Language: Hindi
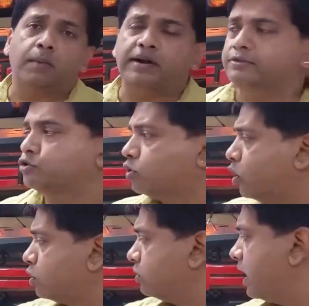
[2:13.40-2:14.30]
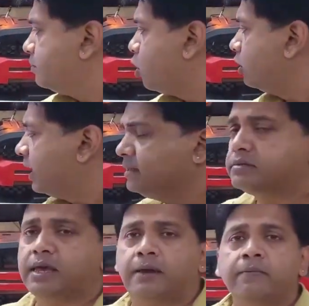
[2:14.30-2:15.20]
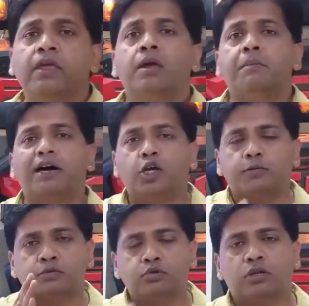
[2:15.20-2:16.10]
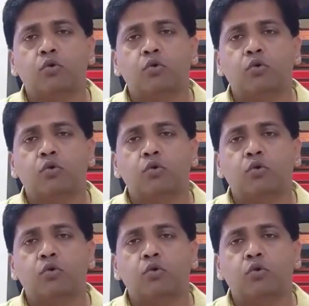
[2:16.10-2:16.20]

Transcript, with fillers: ऑर्डर हमारी स्टोर ऑटोग्लैम डॉट इन से बाकी ऑप्शन